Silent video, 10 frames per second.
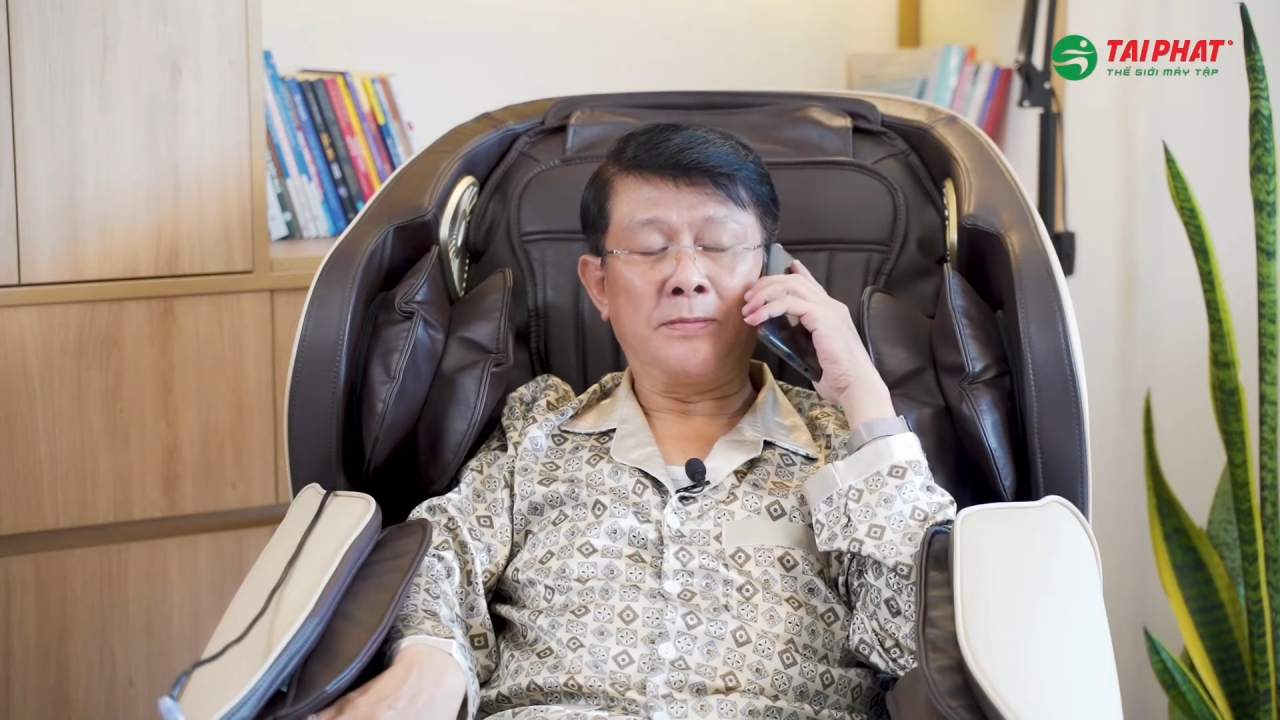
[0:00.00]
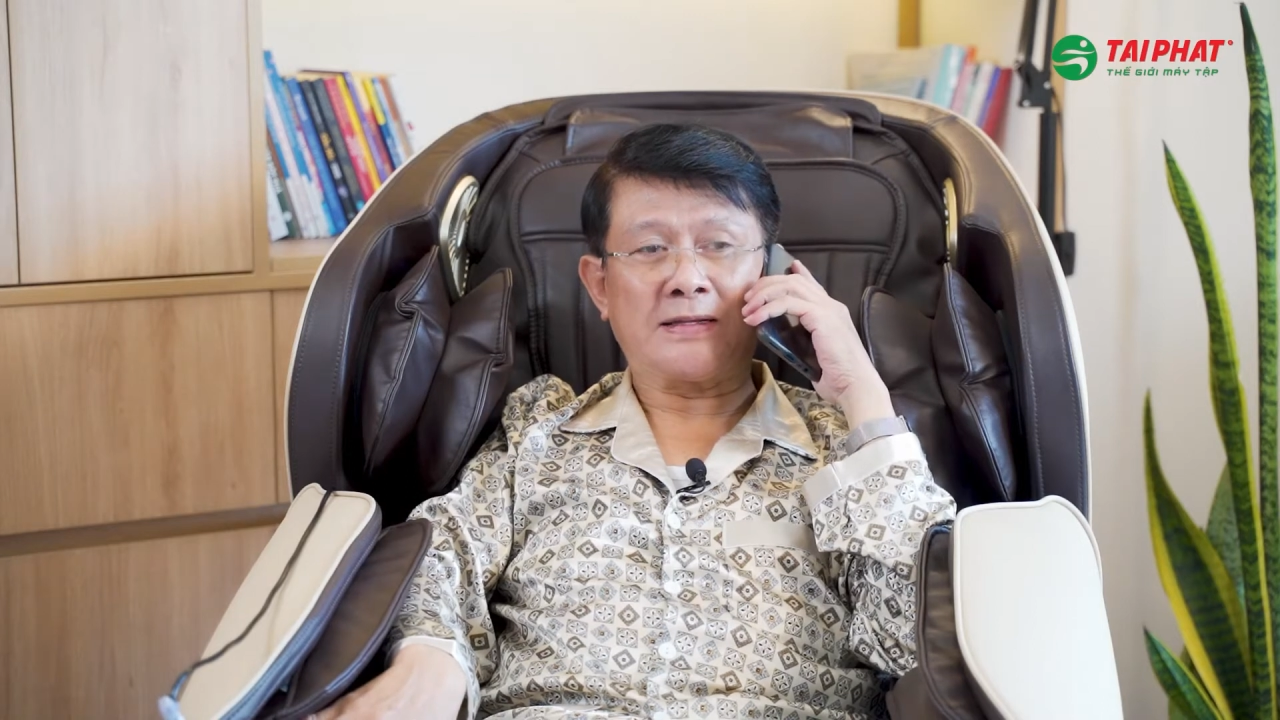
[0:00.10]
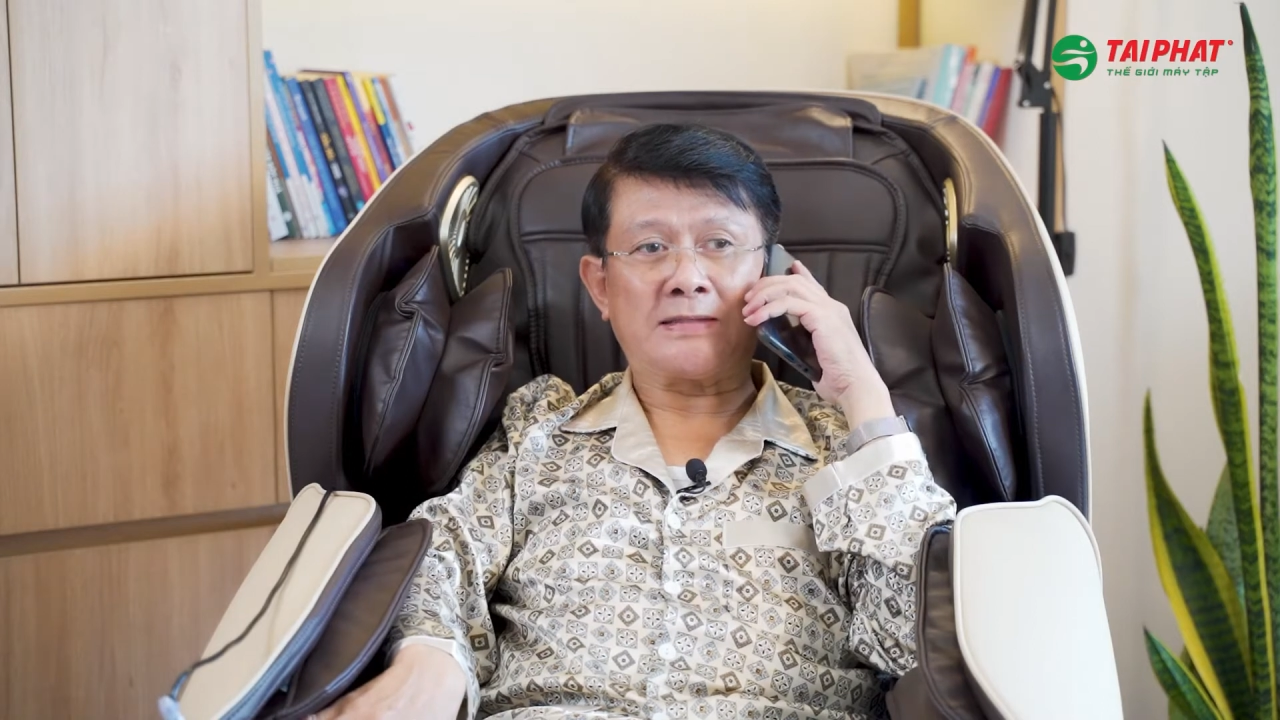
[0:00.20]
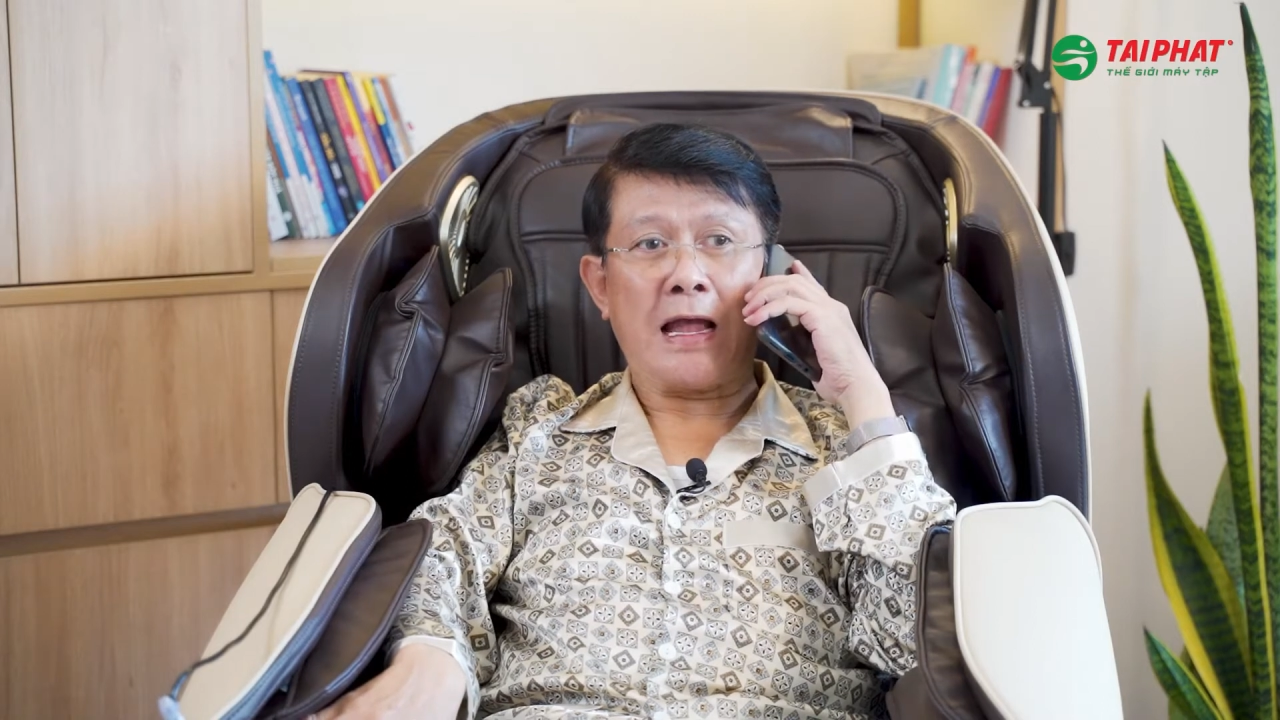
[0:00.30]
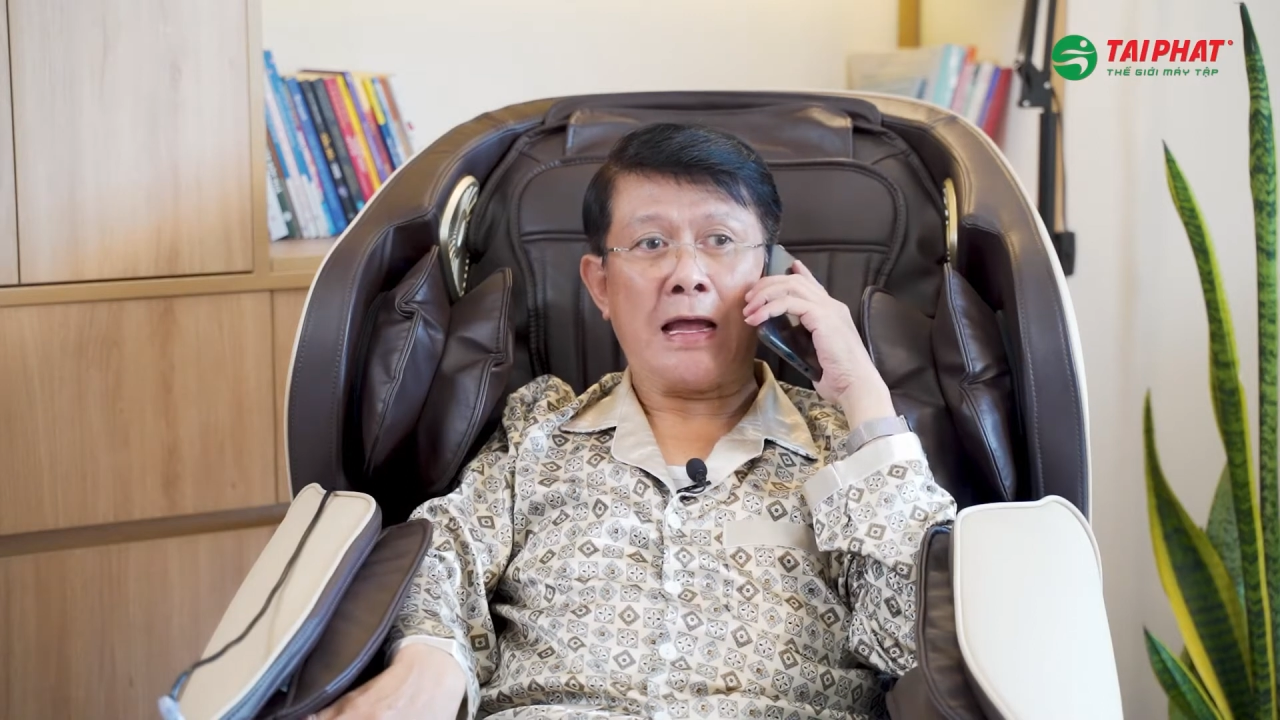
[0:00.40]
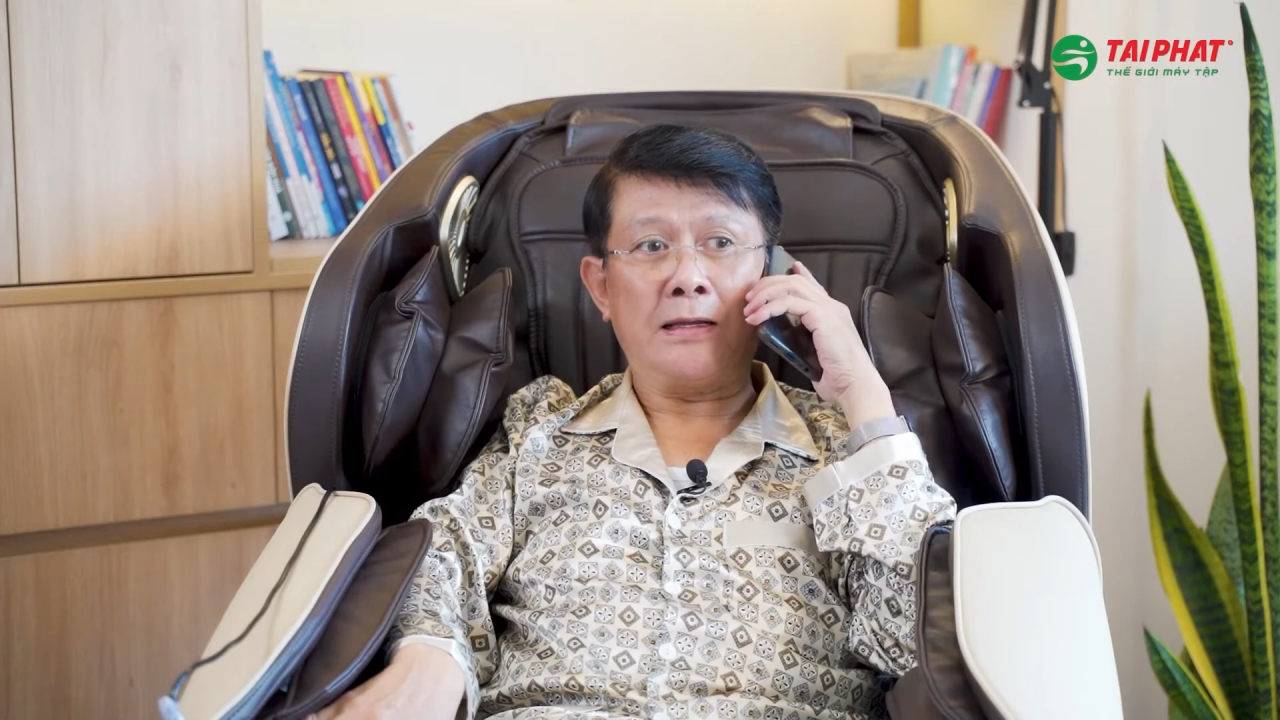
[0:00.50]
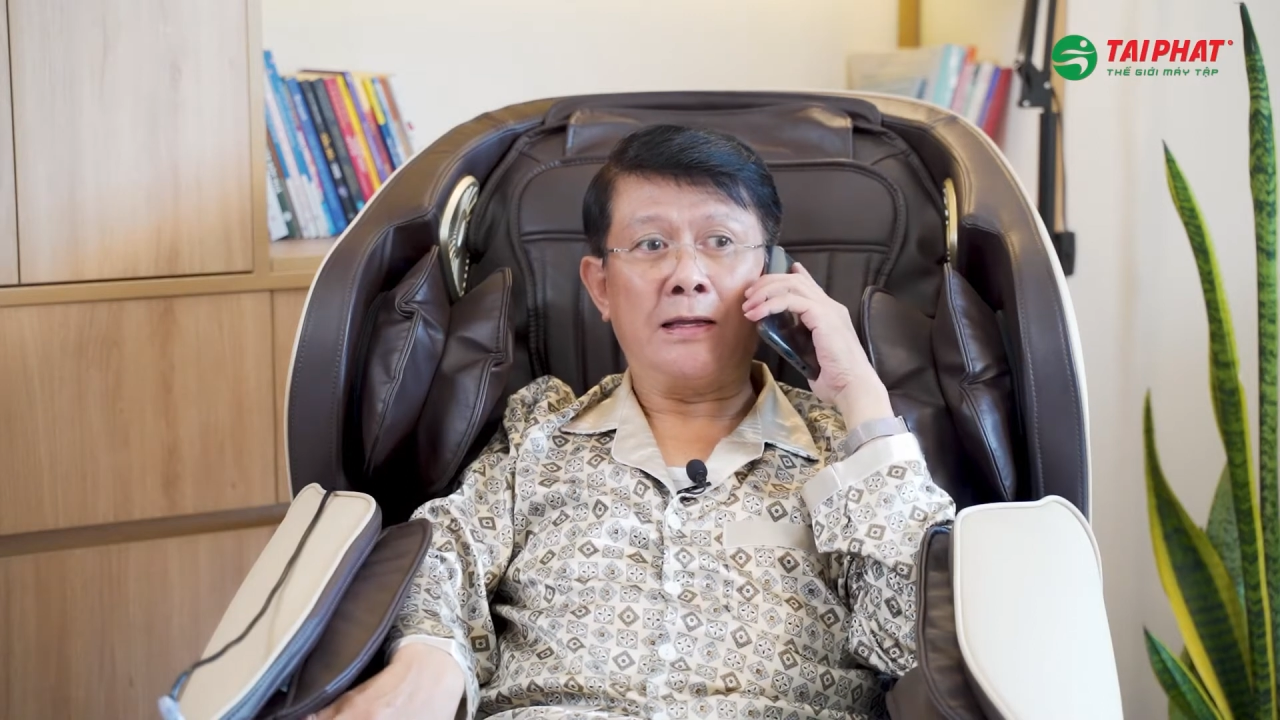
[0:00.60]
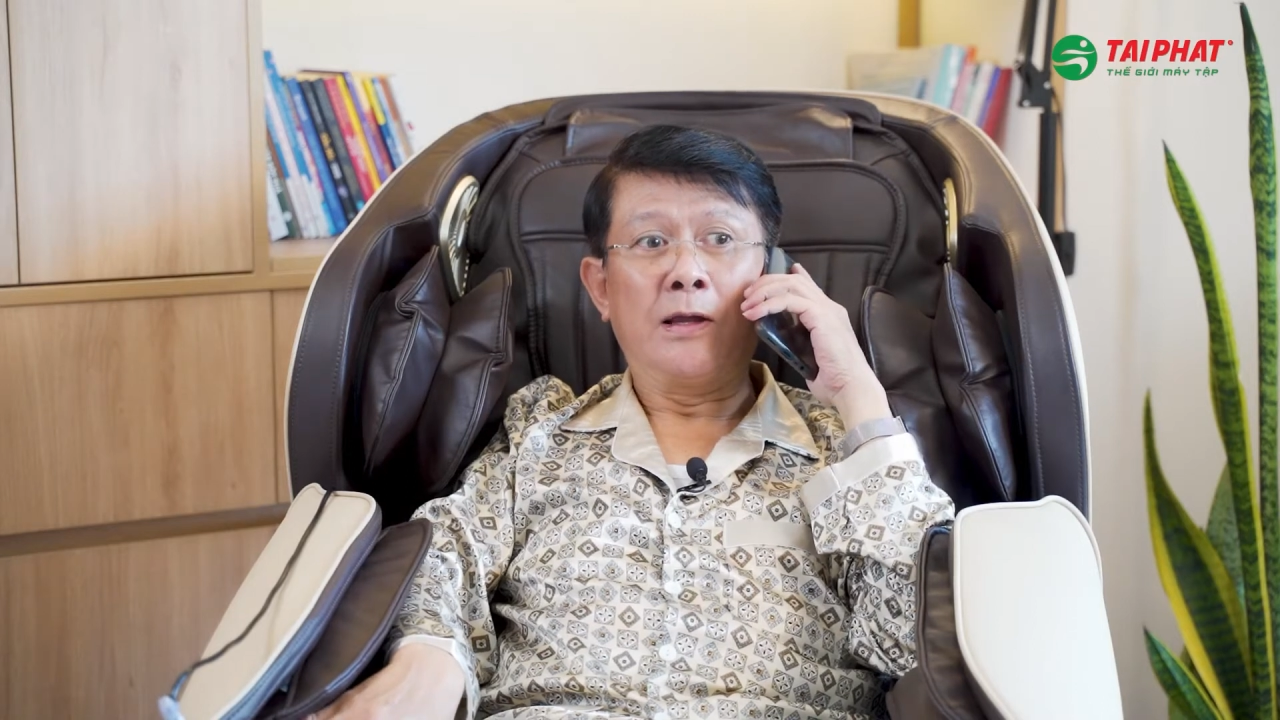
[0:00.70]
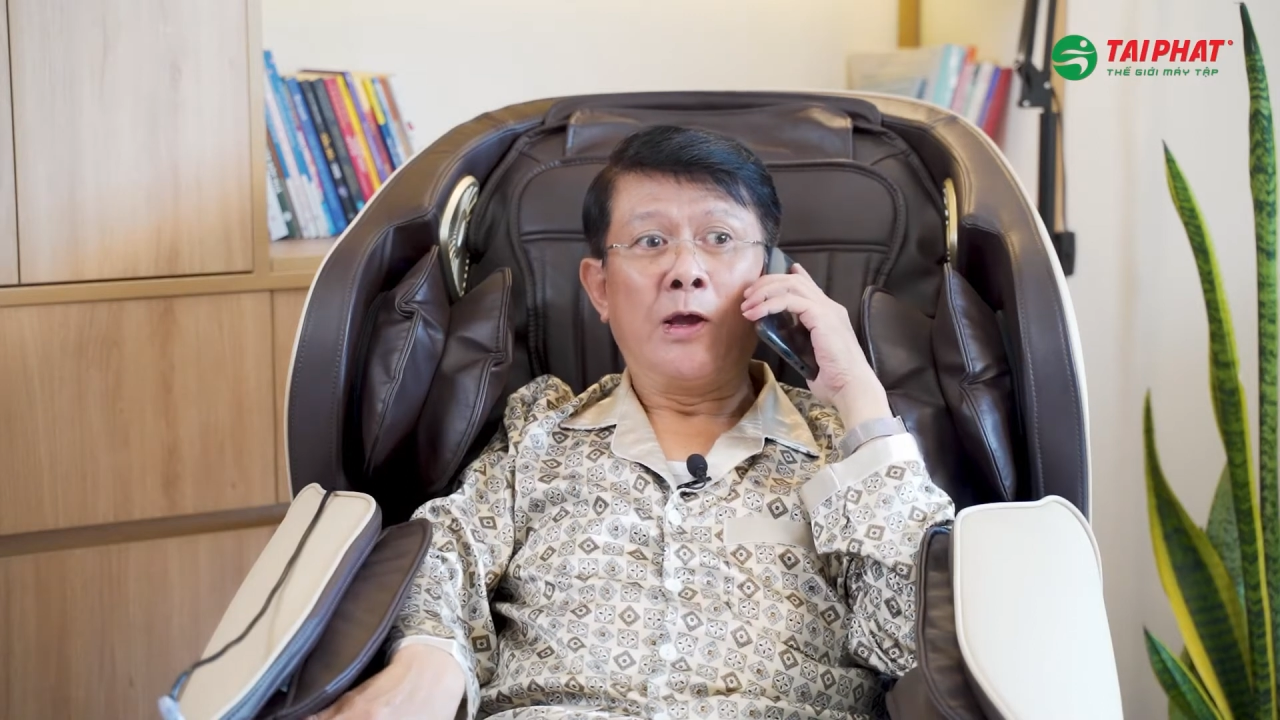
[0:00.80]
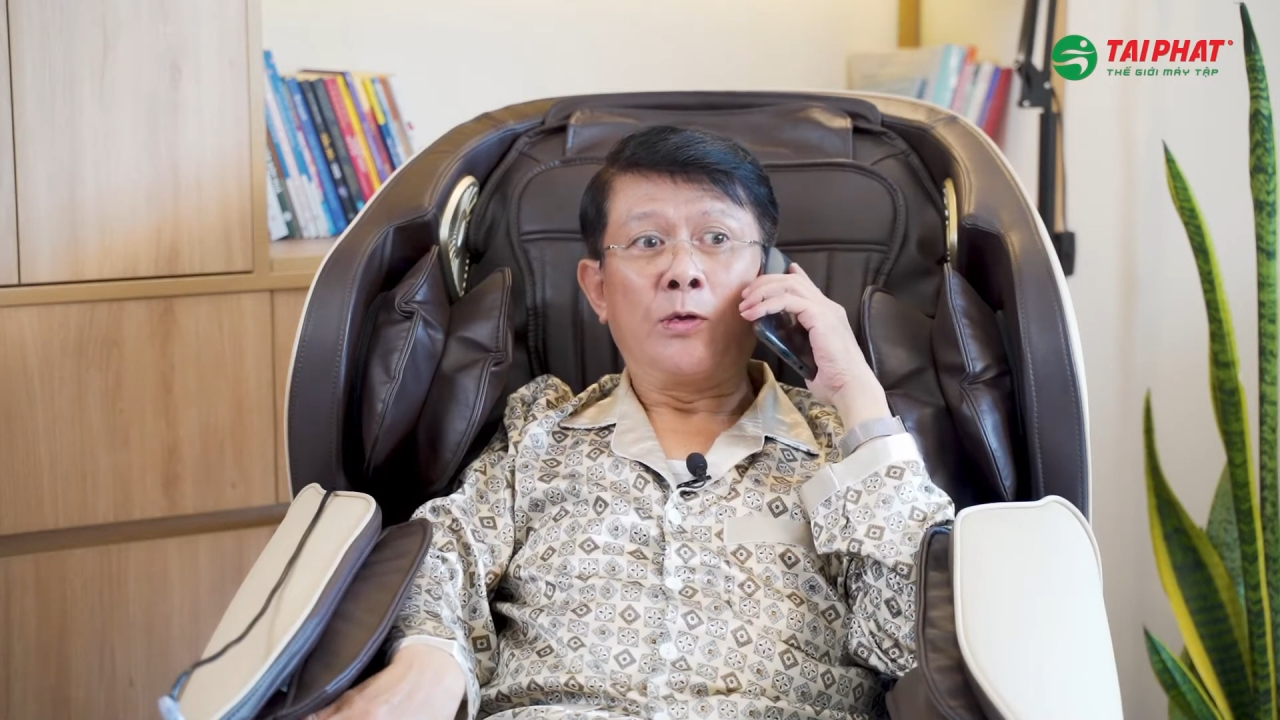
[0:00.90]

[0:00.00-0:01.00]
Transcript: massage gì